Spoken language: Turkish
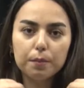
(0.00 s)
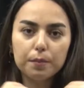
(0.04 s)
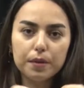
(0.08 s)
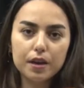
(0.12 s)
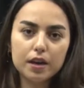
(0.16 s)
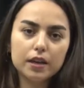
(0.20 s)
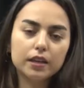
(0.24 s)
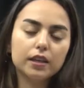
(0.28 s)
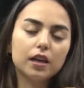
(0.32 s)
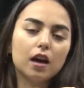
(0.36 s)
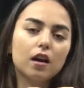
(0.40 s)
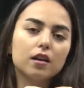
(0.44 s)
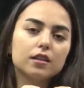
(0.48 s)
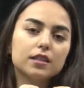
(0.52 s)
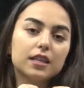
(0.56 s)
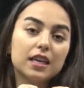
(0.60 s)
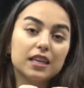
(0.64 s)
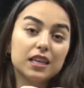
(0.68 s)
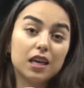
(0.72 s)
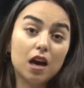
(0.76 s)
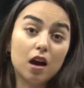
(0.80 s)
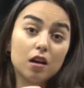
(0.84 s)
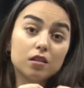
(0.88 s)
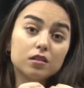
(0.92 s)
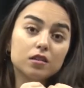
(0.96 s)
bir kase
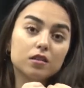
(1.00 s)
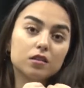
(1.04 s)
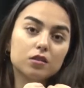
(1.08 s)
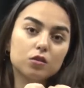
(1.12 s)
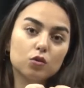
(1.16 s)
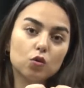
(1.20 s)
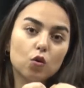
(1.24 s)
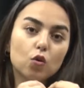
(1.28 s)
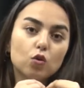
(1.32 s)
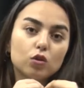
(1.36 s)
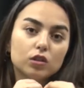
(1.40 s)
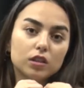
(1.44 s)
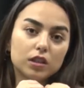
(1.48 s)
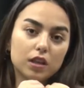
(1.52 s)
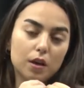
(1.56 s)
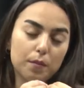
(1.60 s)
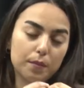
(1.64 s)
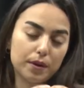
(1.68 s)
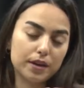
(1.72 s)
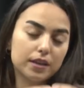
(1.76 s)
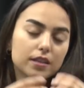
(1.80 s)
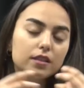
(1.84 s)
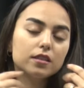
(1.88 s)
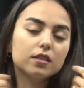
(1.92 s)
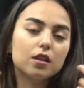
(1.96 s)
yağsız yoğurt
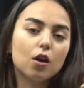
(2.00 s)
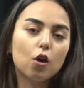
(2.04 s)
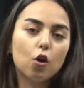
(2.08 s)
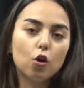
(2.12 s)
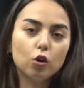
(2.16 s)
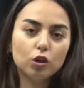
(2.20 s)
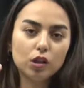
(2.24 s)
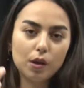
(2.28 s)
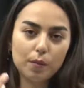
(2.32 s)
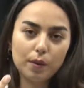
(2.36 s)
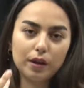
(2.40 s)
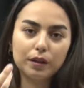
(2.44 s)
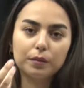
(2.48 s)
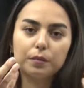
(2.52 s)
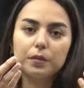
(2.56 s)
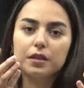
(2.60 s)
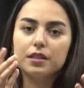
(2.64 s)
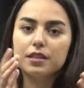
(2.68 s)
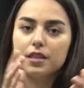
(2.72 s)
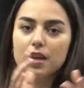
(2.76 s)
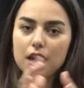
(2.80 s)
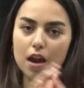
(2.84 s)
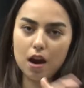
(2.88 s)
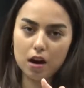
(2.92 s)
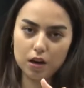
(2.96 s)
yemeniz ödem
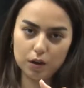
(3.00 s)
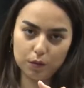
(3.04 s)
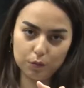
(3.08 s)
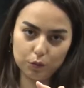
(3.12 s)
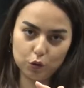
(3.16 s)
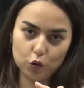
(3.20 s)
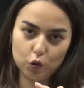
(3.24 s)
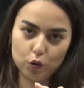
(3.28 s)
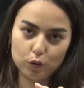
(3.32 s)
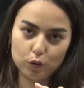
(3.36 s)
atmanıza yardımcı